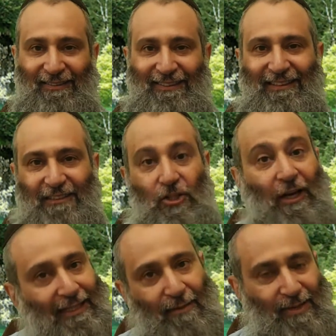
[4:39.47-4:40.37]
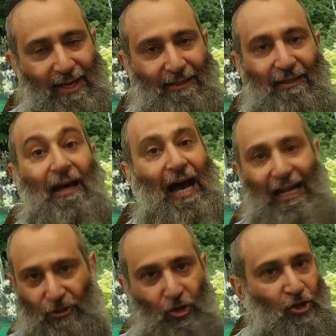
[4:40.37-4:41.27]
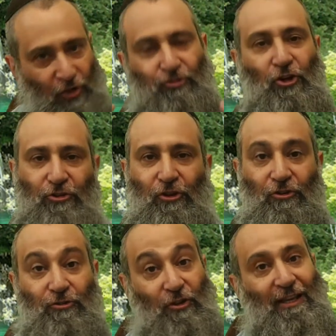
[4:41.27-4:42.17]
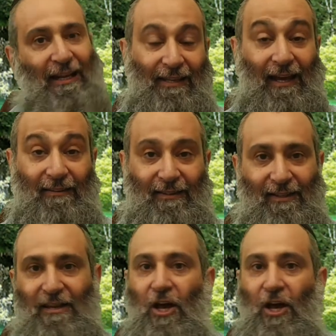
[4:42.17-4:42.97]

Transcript: sino que también a todos nosotros nos engañaste.